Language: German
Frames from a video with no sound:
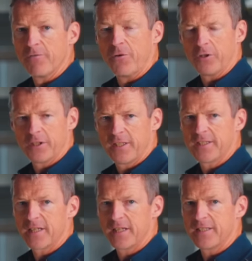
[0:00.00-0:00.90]
Vorteil
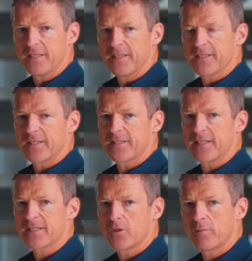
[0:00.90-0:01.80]
ist allerdings, dass
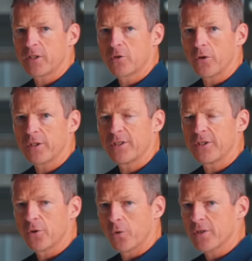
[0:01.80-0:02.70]
jetzt noch mal
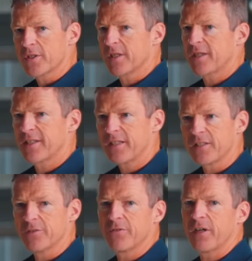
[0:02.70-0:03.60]
deutlich größere
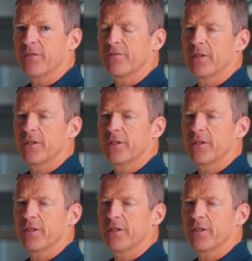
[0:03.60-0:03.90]
Kassetten gefahren